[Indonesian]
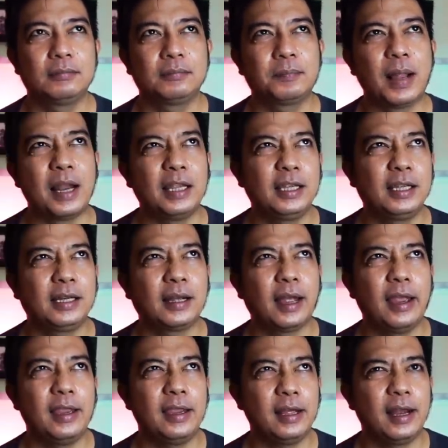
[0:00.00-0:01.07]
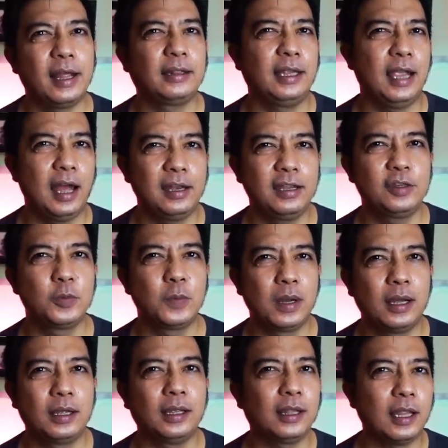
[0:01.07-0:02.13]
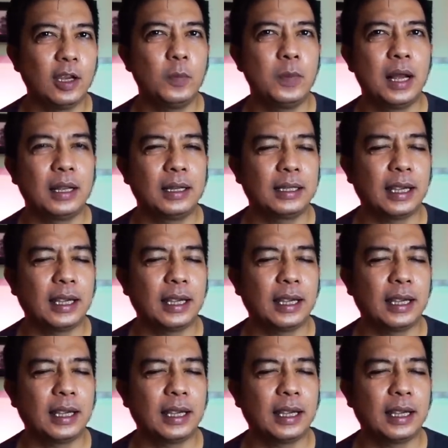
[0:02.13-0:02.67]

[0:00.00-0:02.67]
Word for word: paling kayaknya latihannya cuma ya tadi gue bilang